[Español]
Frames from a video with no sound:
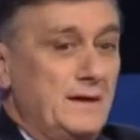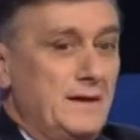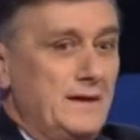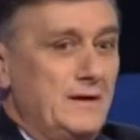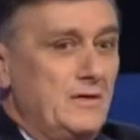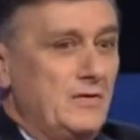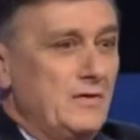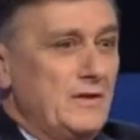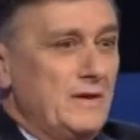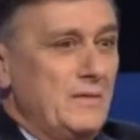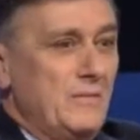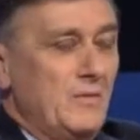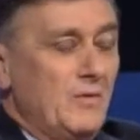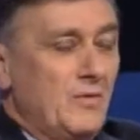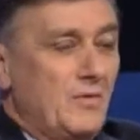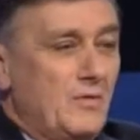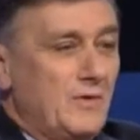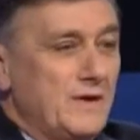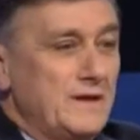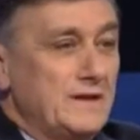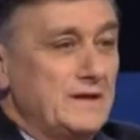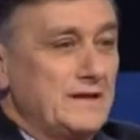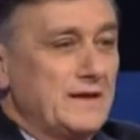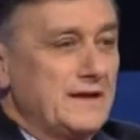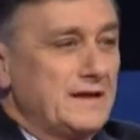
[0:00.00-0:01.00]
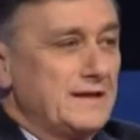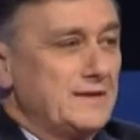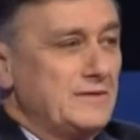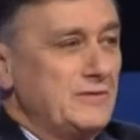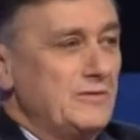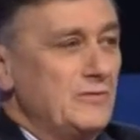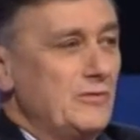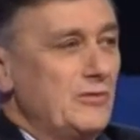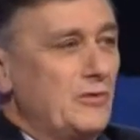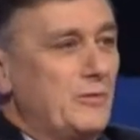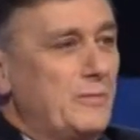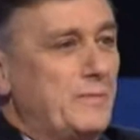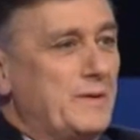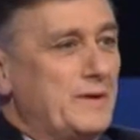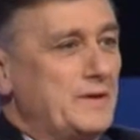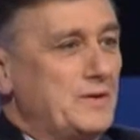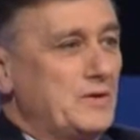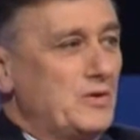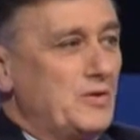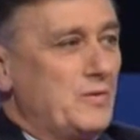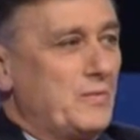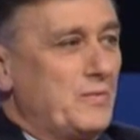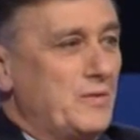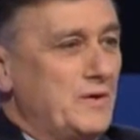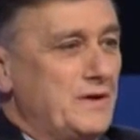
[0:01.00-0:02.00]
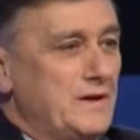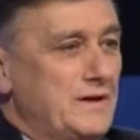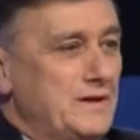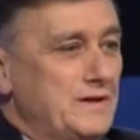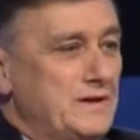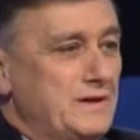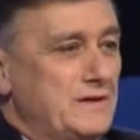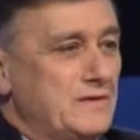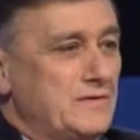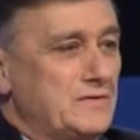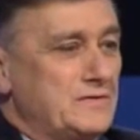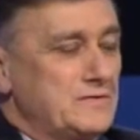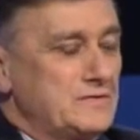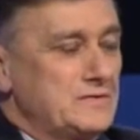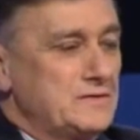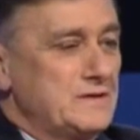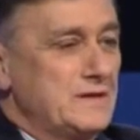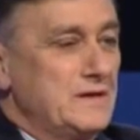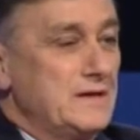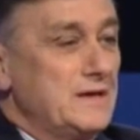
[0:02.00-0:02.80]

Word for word: Y nos damos cuenta que todos los partidos políticos